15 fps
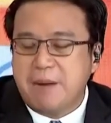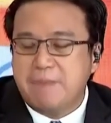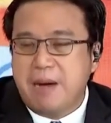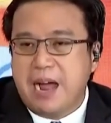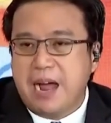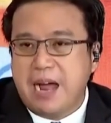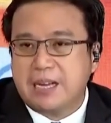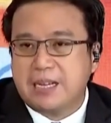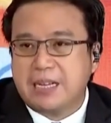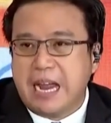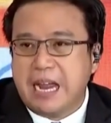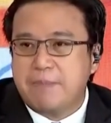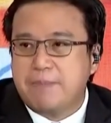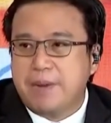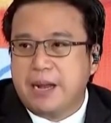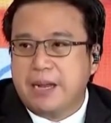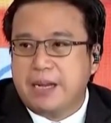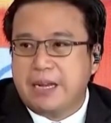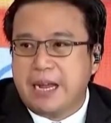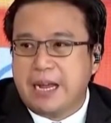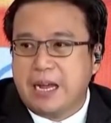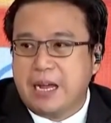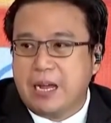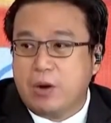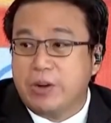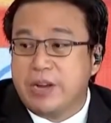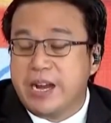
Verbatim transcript: Iba ang libel na